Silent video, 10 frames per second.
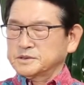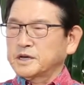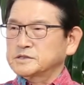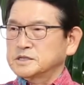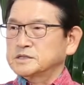
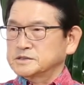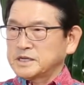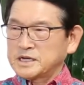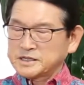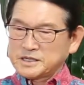계산
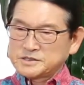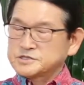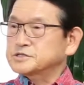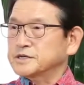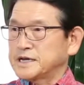다 이게
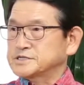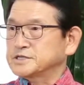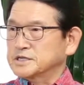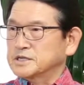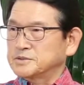리스트가
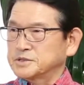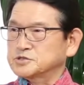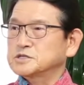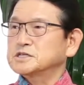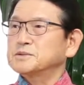있으니까
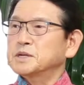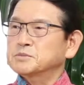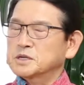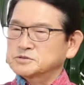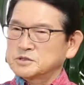
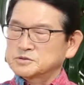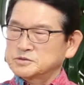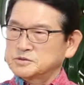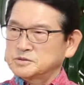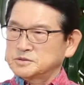1,400명 뭐
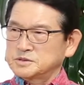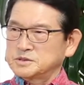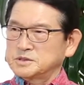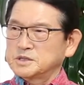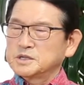
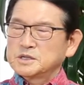정도의